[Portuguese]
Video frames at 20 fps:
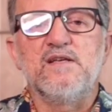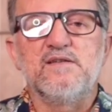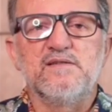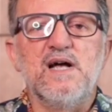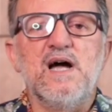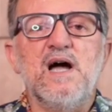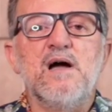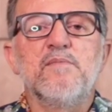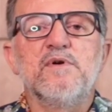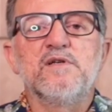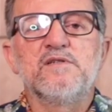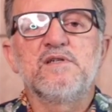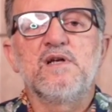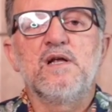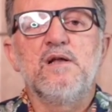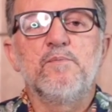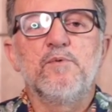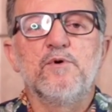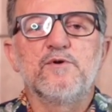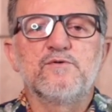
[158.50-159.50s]
nas armas que
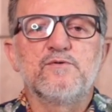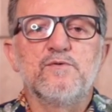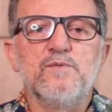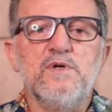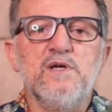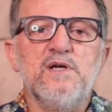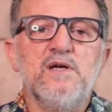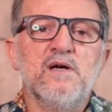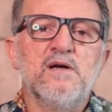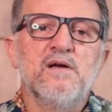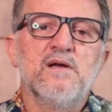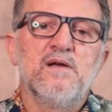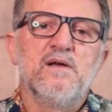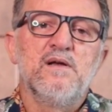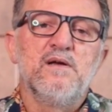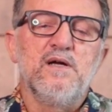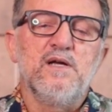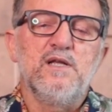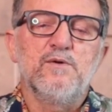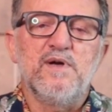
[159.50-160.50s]
ele possuía
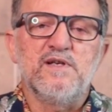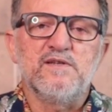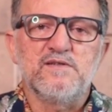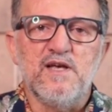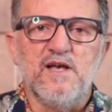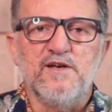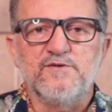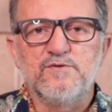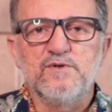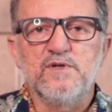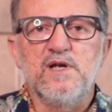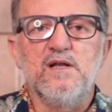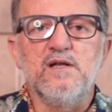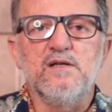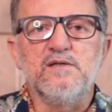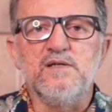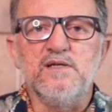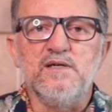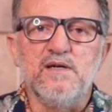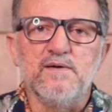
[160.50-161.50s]
e no exército que
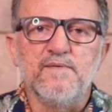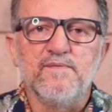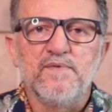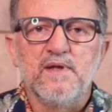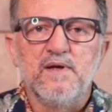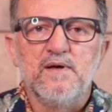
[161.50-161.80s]
ele tinha.